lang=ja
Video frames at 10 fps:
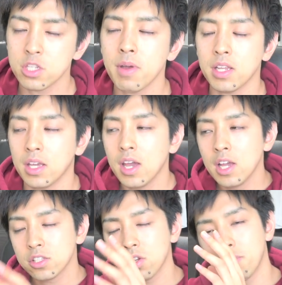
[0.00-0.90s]
つまり、
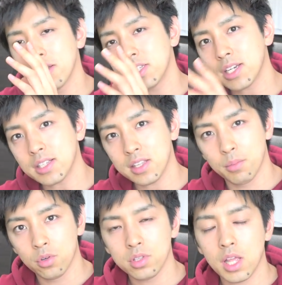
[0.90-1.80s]
その間違った
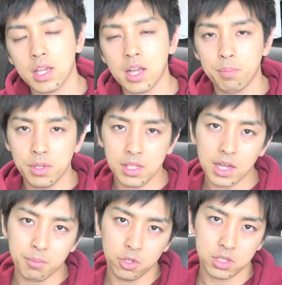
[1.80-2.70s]
問題がみん
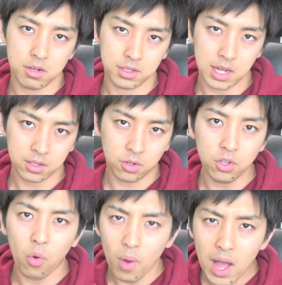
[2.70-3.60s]
なが持ってる学校
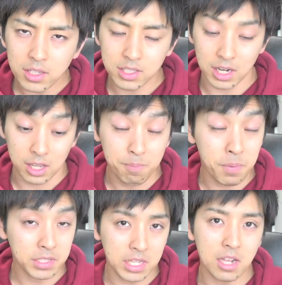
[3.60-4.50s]
のワークからいっ
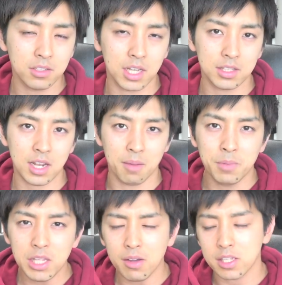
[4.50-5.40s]
ぱい出てるんだったら、
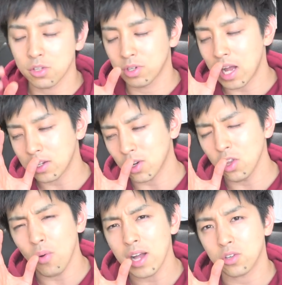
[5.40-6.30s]
みんなはその学校
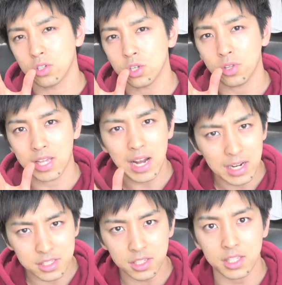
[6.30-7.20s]
のワークをちょっとやら
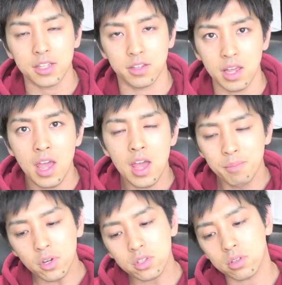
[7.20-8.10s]
なすぎたんだよね。
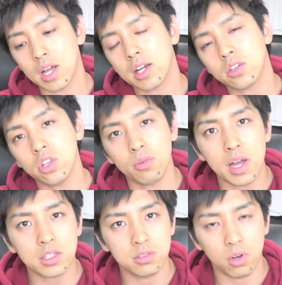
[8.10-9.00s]
もっと学校の
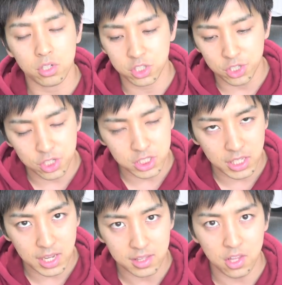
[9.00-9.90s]
ワークを中心
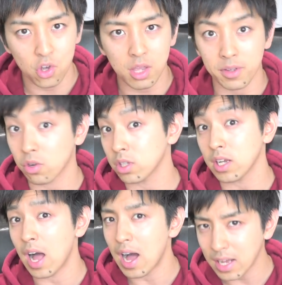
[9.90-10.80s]
でやっておけば得点
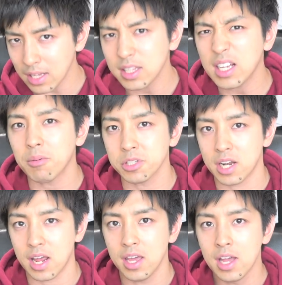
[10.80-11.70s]
が上がったかもし
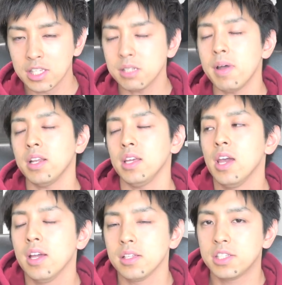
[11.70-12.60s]
れない。つまり、
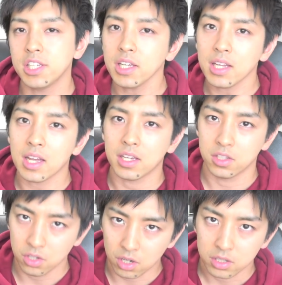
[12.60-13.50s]
次回
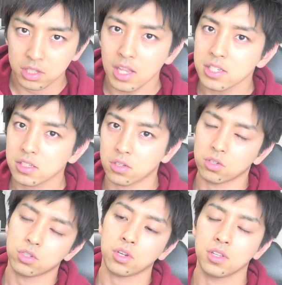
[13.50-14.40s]
のテスト
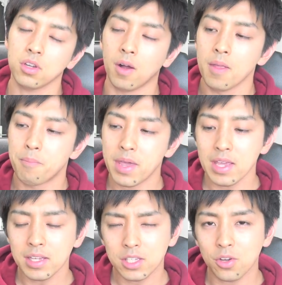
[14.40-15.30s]
の時の
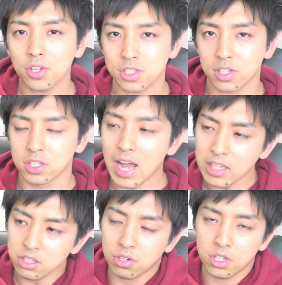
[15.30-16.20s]
勉強する、
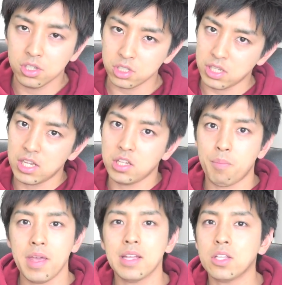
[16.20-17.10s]
何を優先して
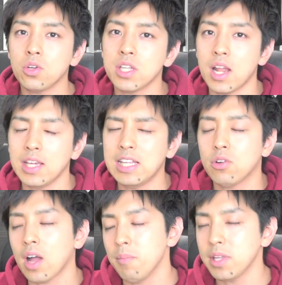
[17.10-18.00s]
勉強したらいい
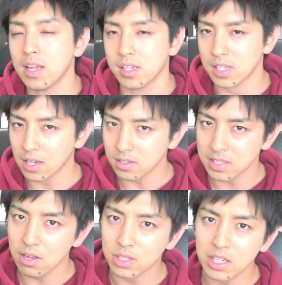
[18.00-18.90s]
のか、みたいな作
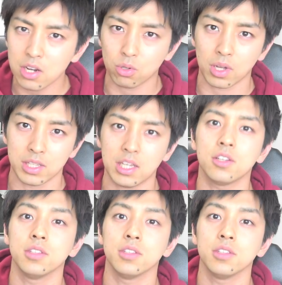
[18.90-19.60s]
戦を立てることができ